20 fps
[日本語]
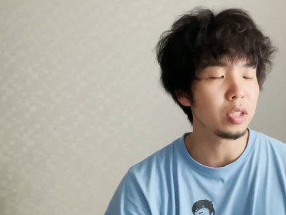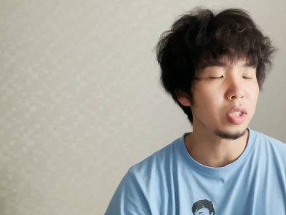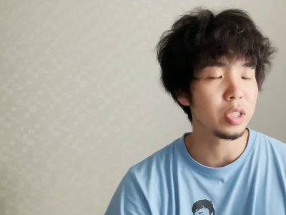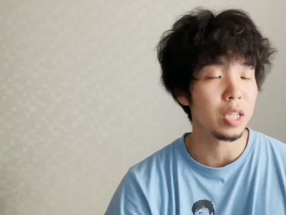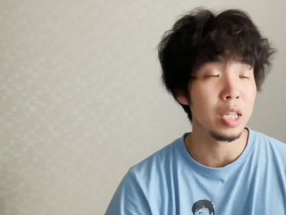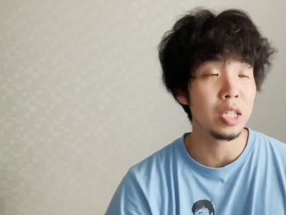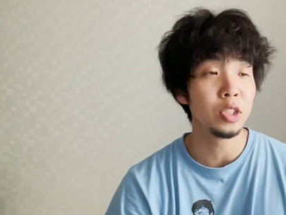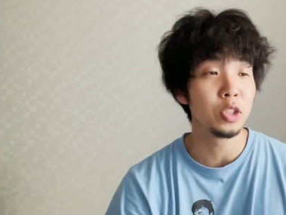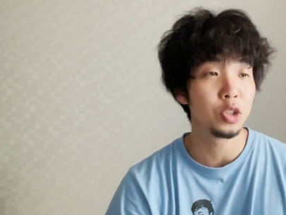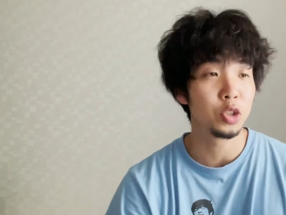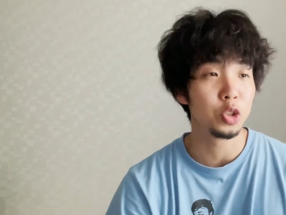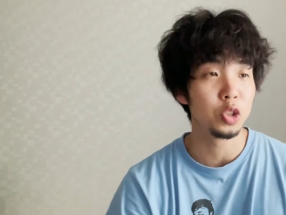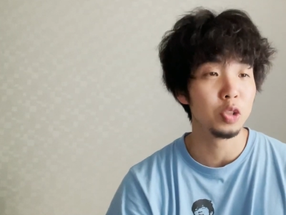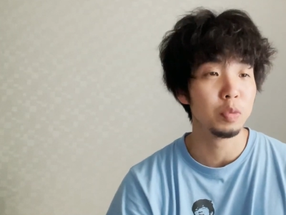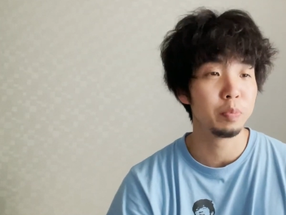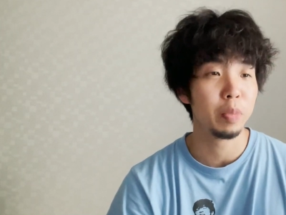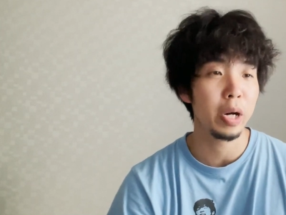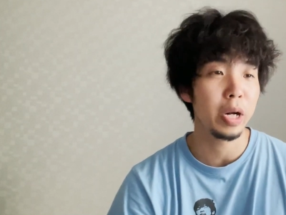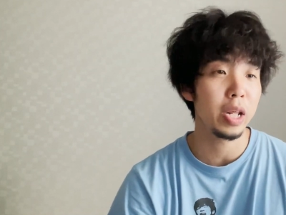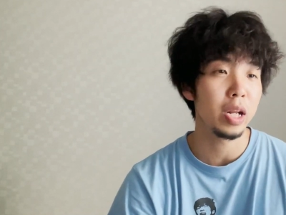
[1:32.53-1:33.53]
先週
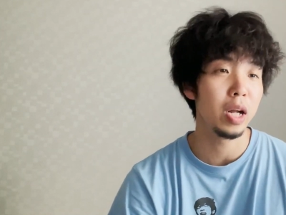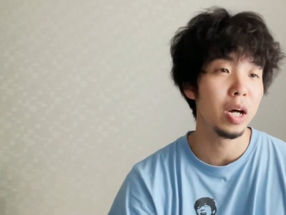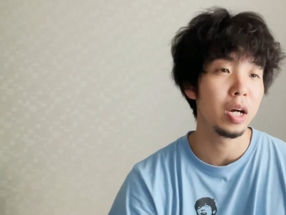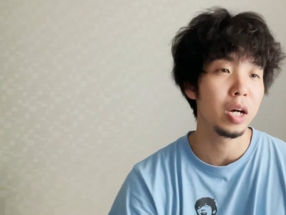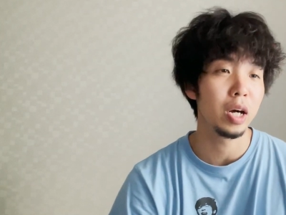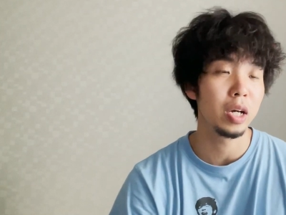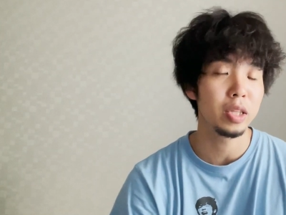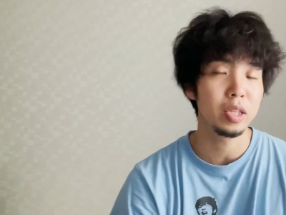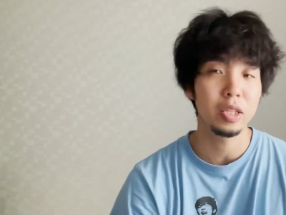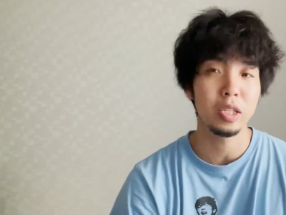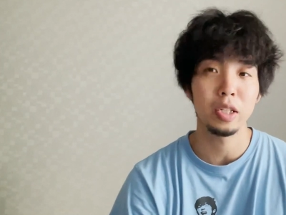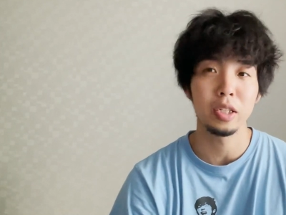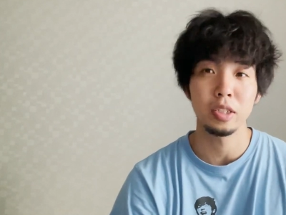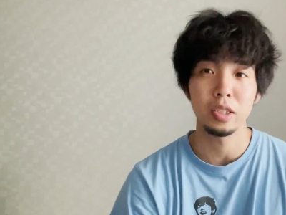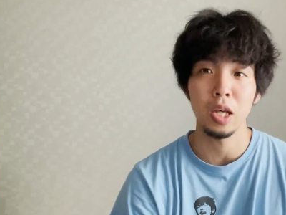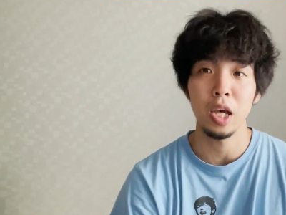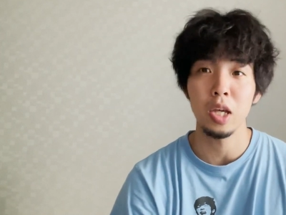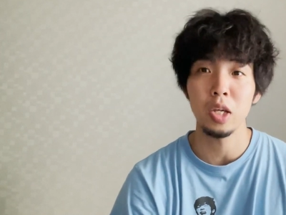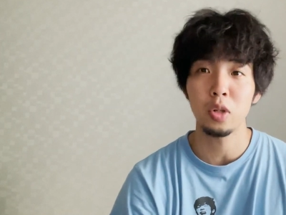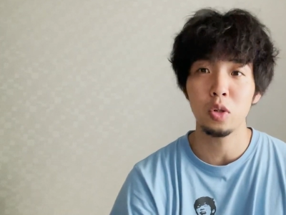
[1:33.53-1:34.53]
バレラ上がってきて
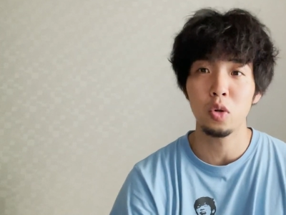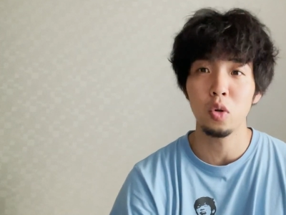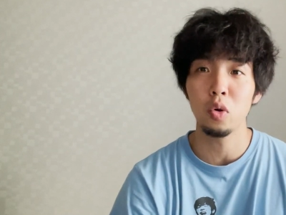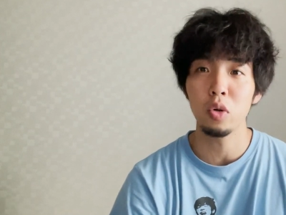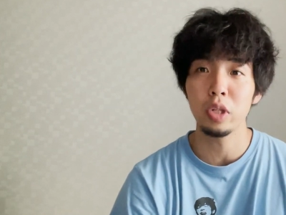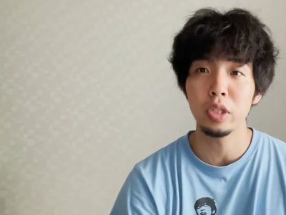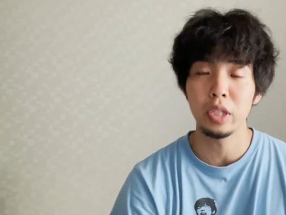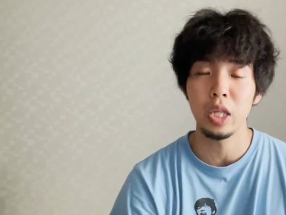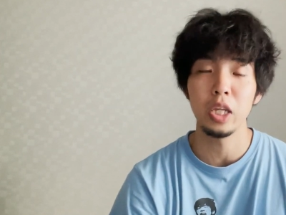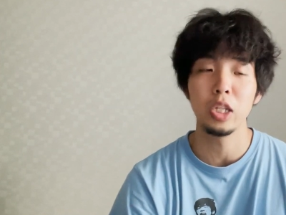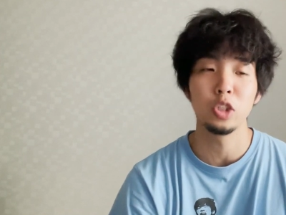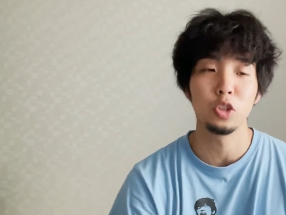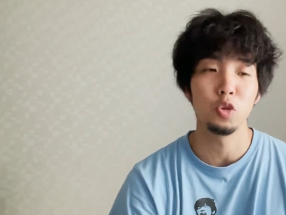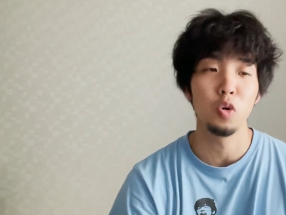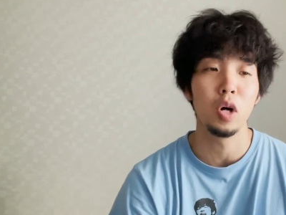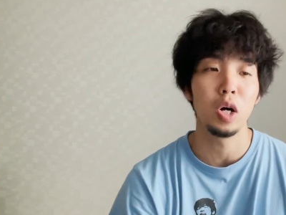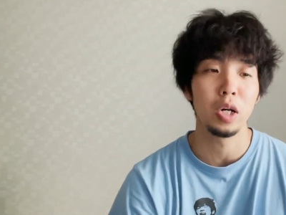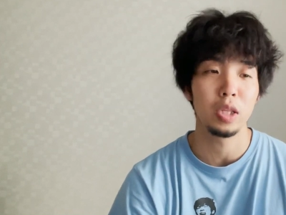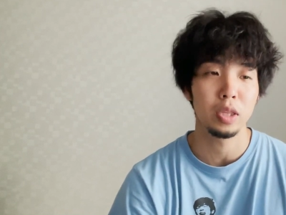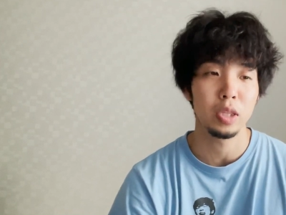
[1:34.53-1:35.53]
最高にテンション
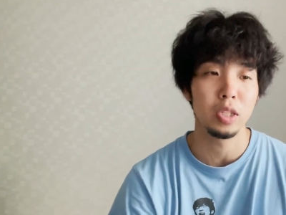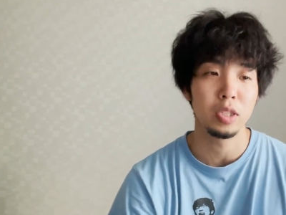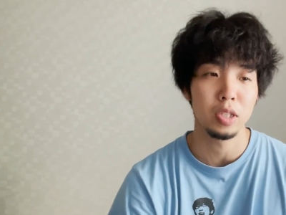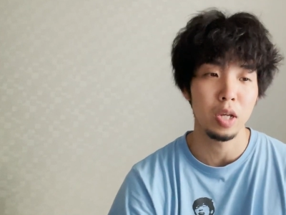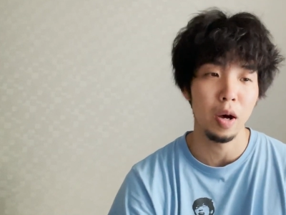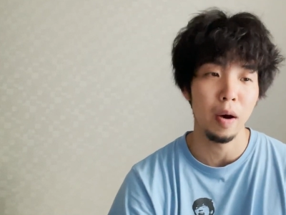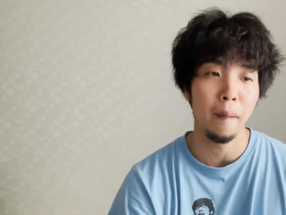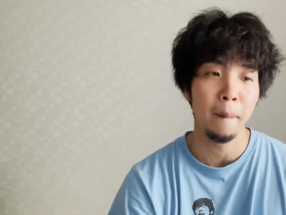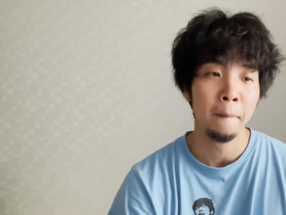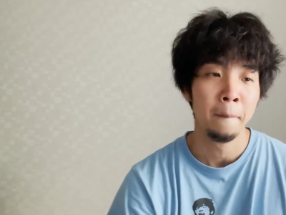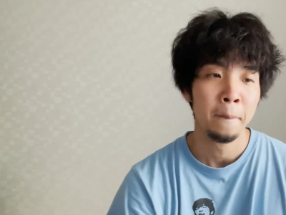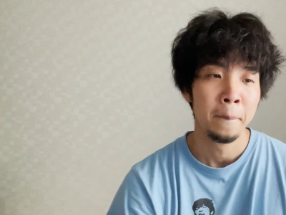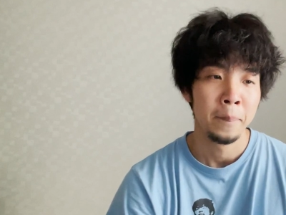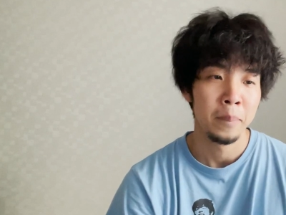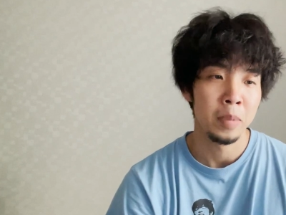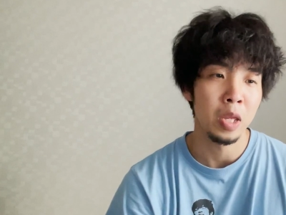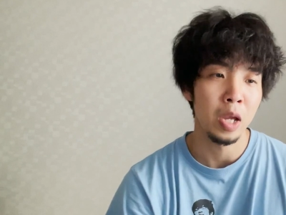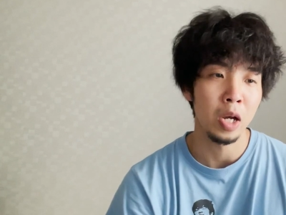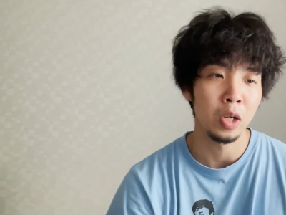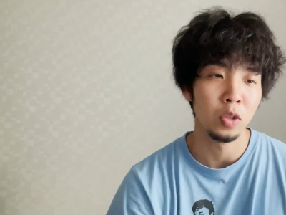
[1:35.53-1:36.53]
上がってさ、
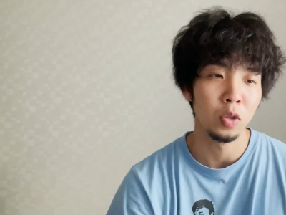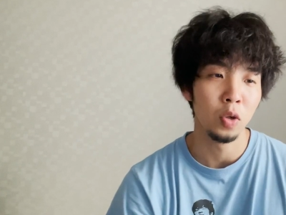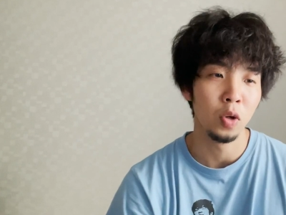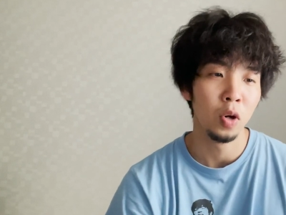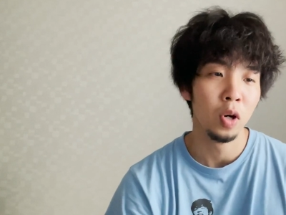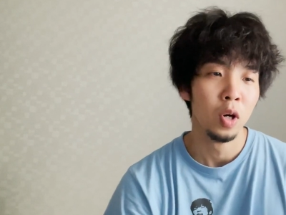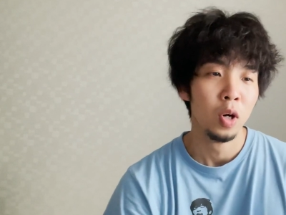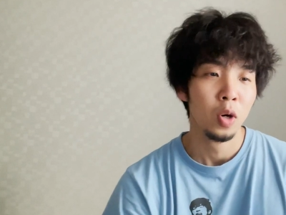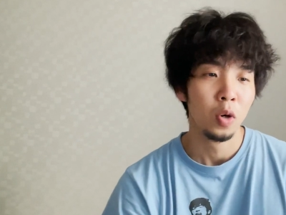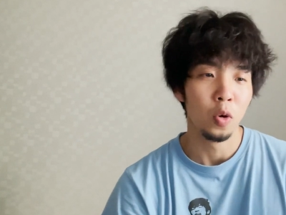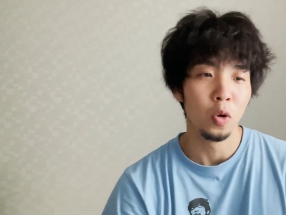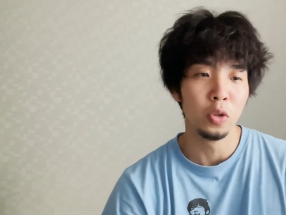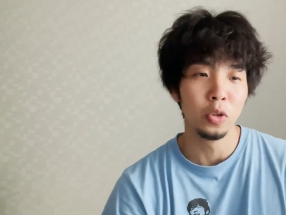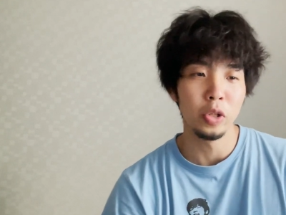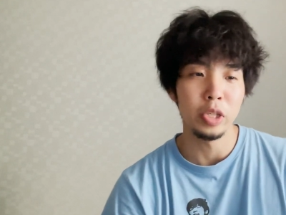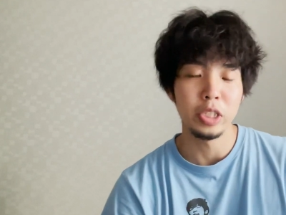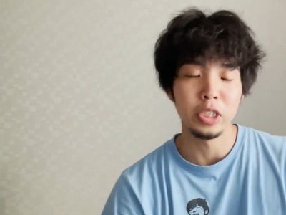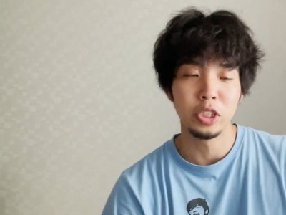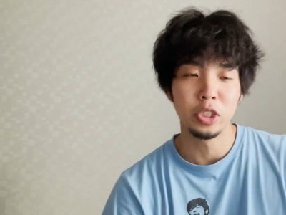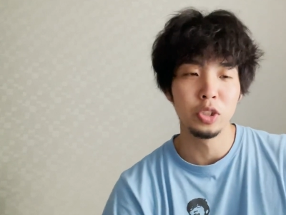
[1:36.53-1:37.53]
ね、あの、この
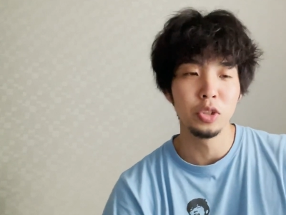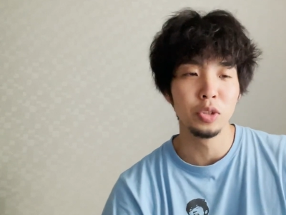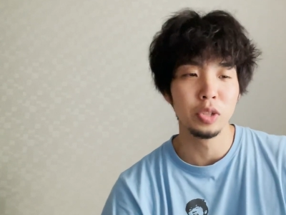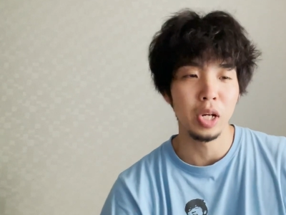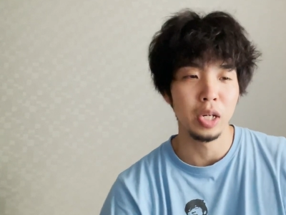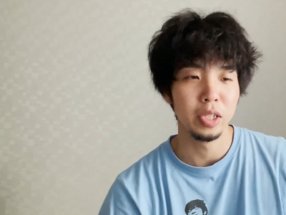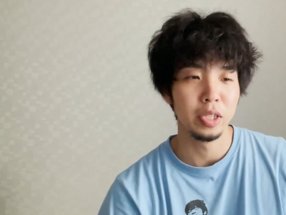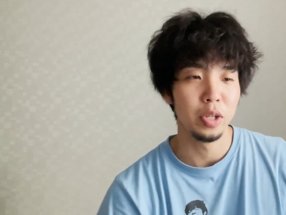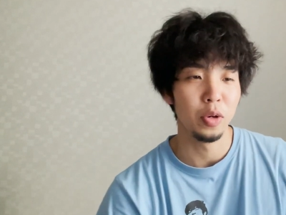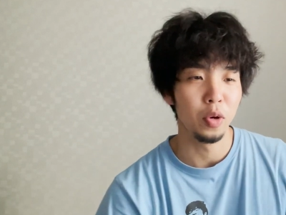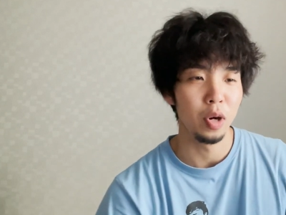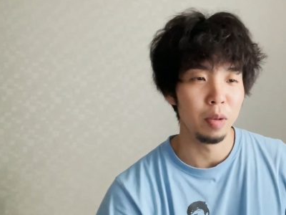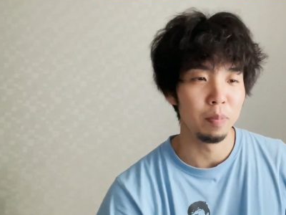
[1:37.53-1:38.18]
1週間で俺